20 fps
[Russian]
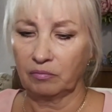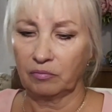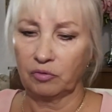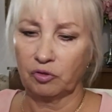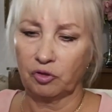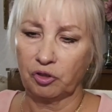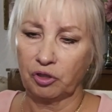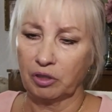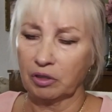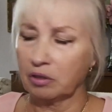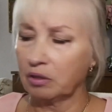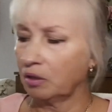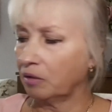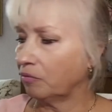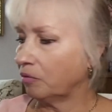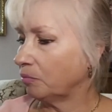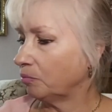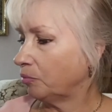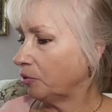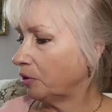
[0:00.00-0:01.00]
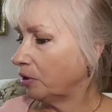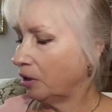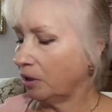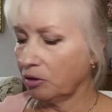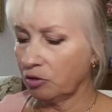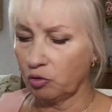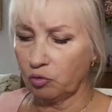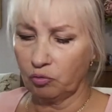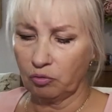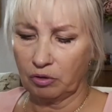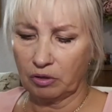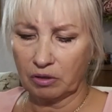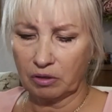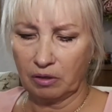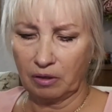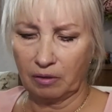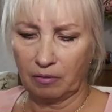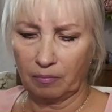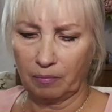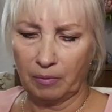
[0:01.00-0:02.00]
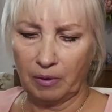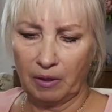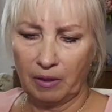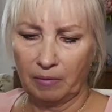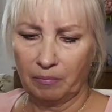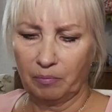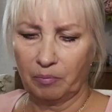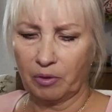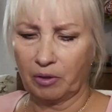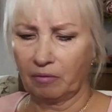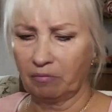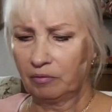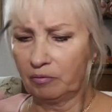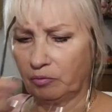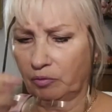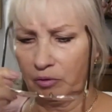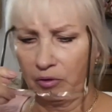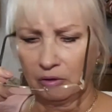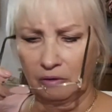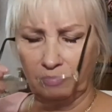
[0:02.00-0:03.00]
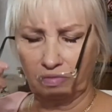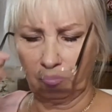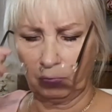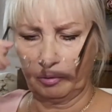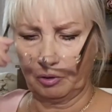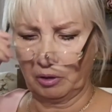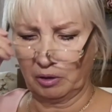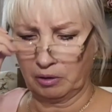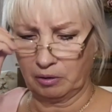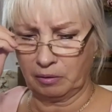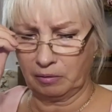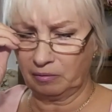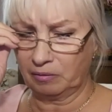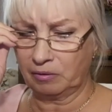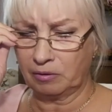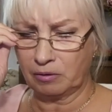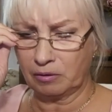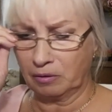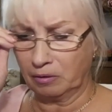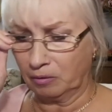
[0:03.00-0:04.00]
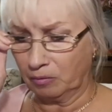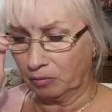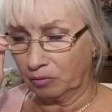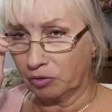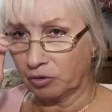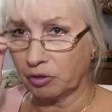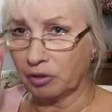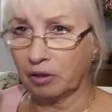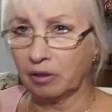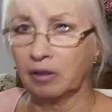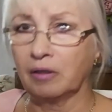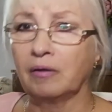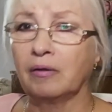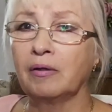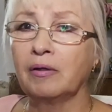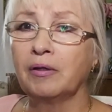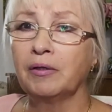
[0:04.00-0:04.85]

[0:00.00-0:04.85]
Сейчас я вам покажу. Не знаю, правда, вот это у меня, не знаю, чья.